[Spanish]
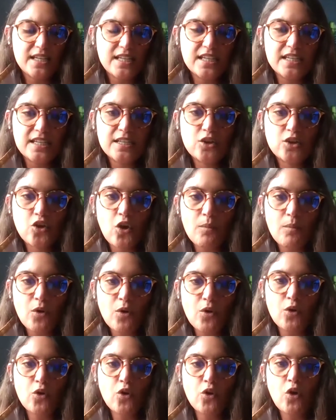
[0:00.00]
Y
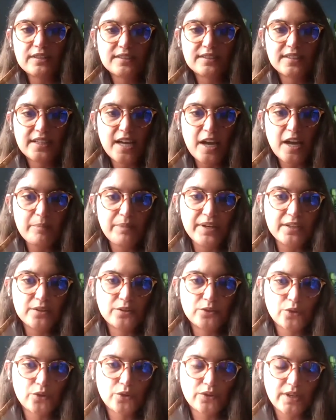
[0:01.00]
como tercer
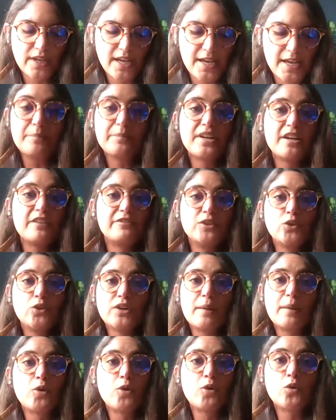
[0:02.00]
aspecto, siempre defino
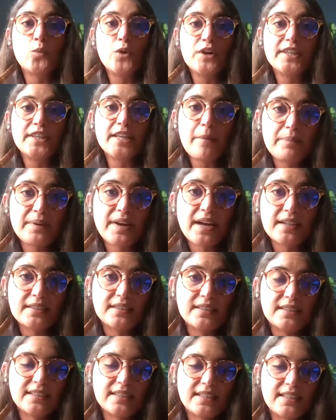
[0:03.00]
que por buenas
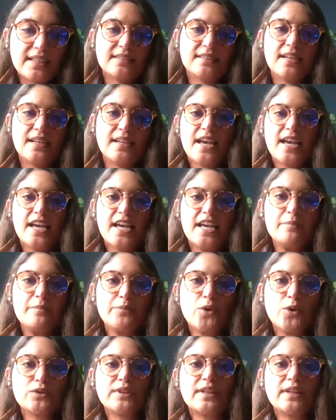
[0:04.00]
prácticas es
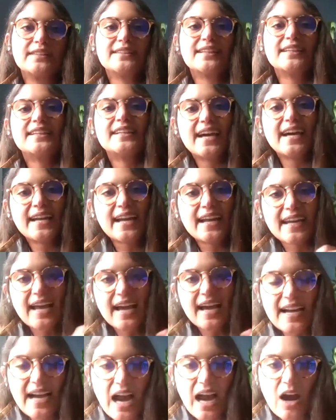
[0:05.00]
importante llegar a
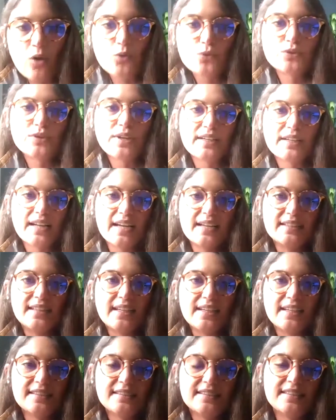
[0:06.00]
la causa raíz
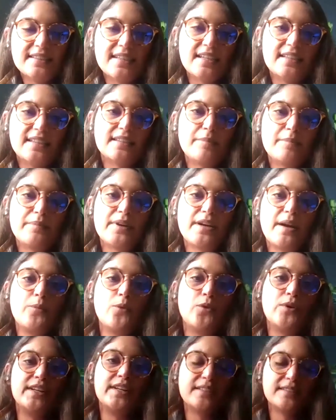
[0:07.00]
del incidente para
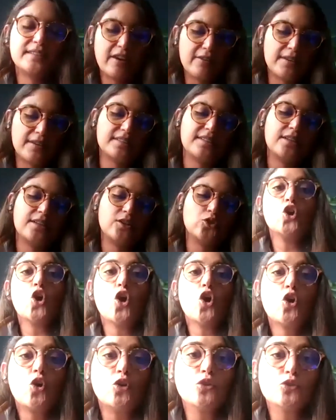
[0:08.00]
poder establecer
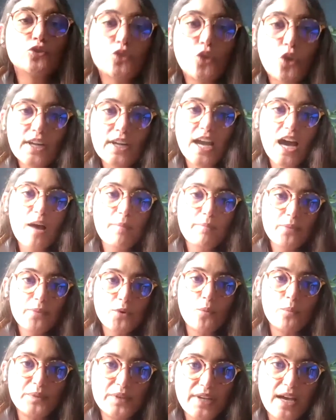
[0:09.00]
los controles
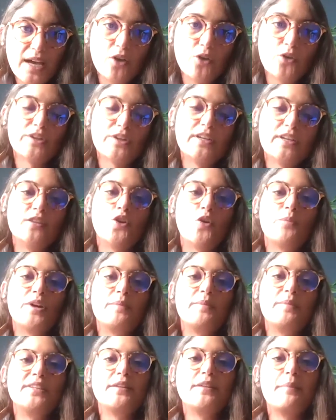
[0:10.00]
apropiados que nos
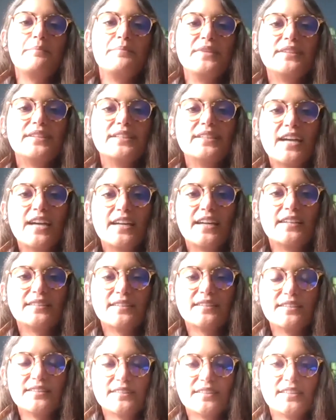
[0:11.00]
permitan mitigar
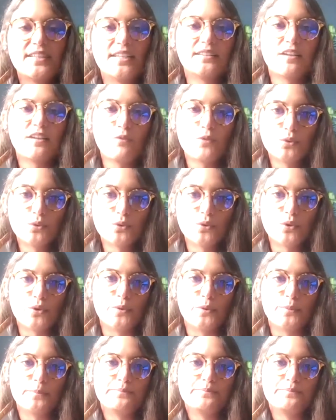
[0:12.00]
este incidente a futuro